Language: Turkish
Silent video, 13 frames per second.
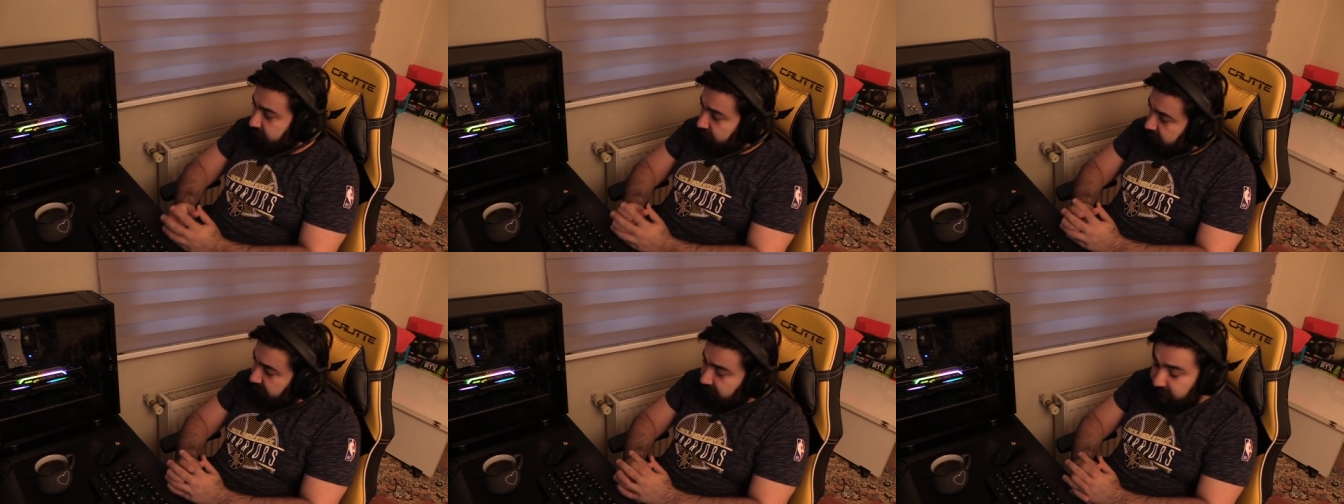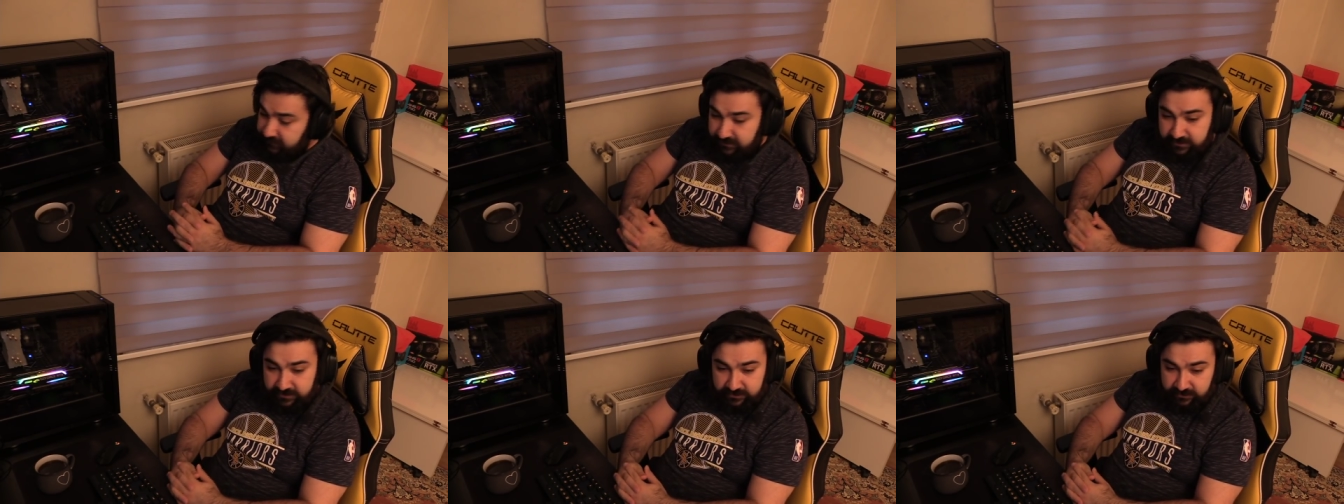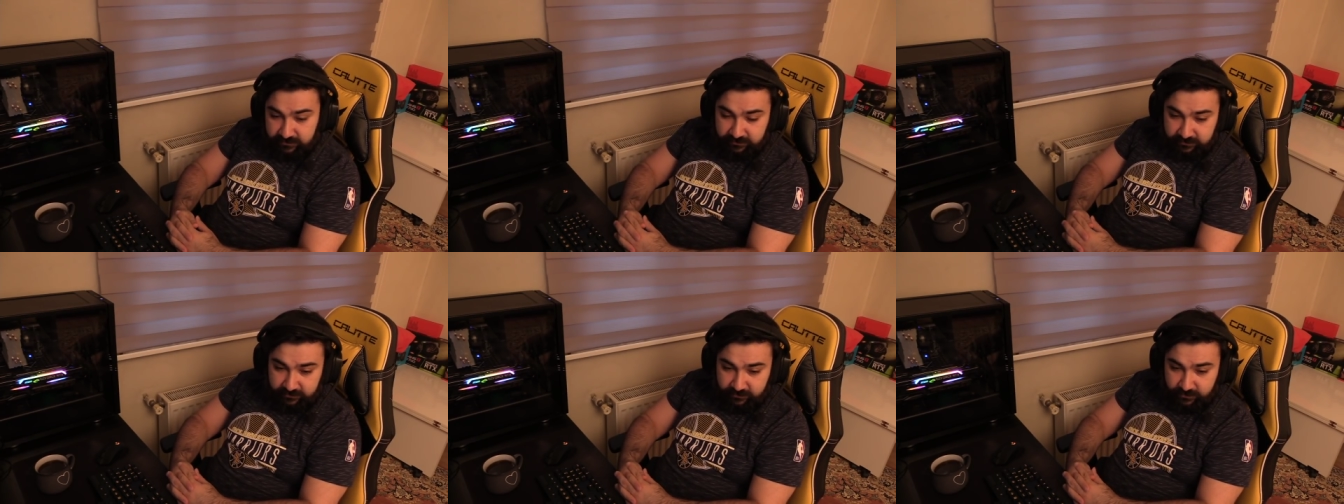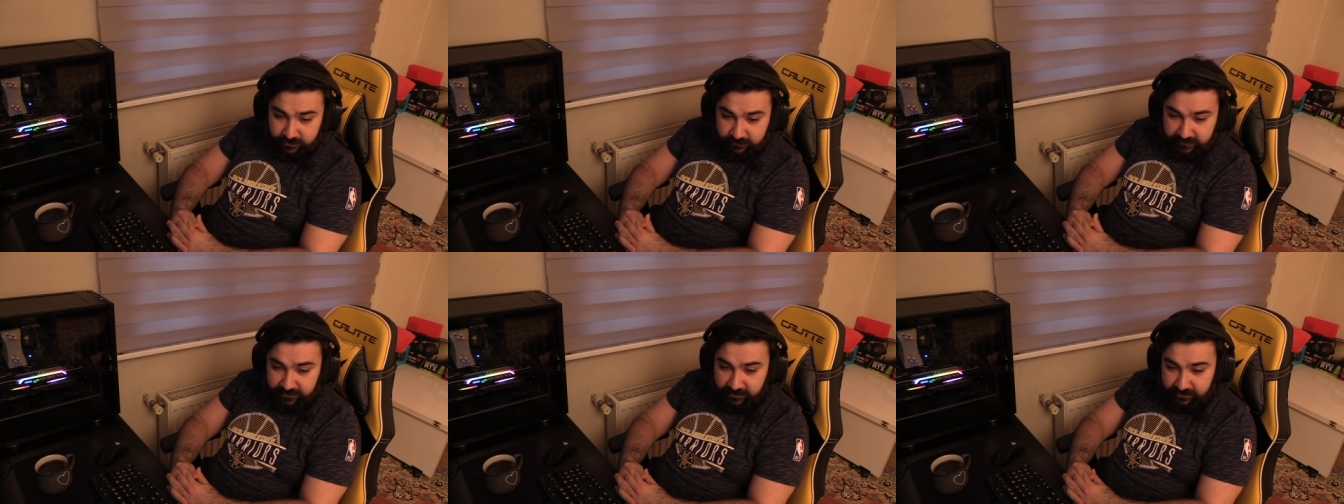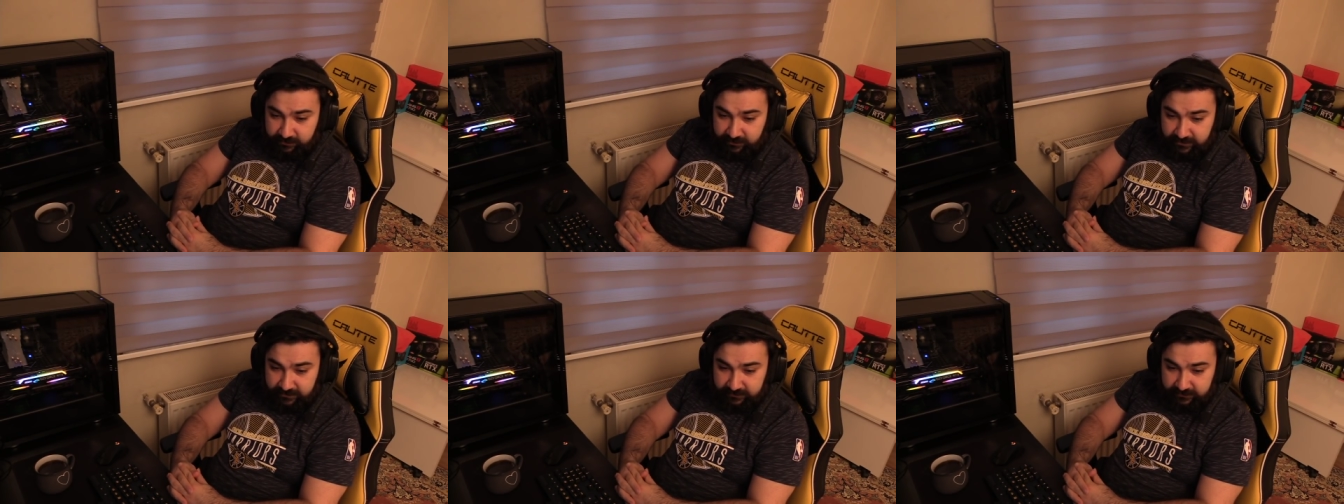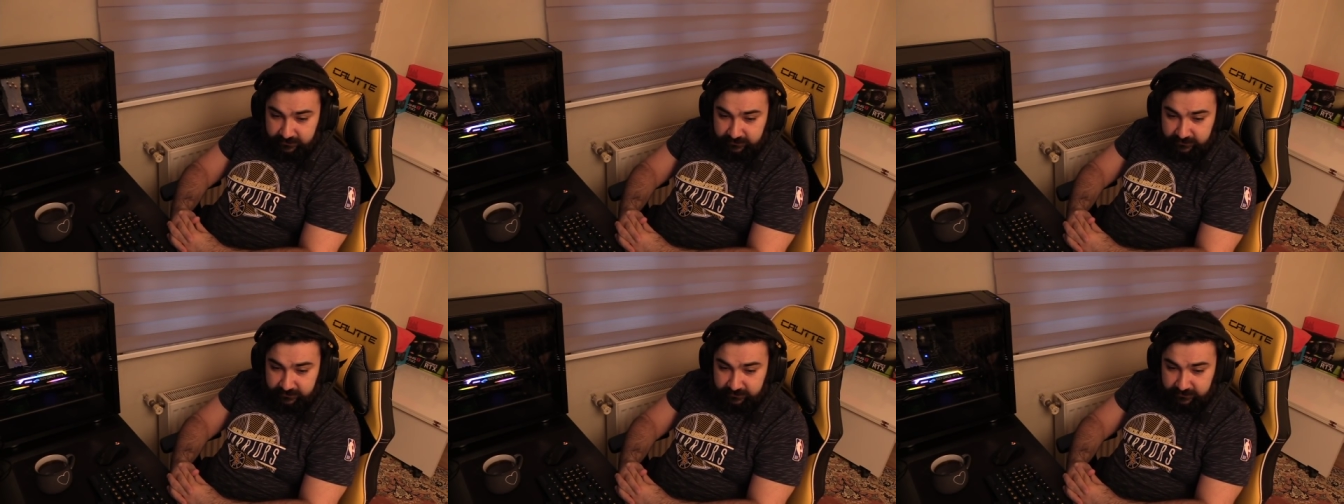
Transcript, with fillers: Gereksiz uzun ve ağır bir kart.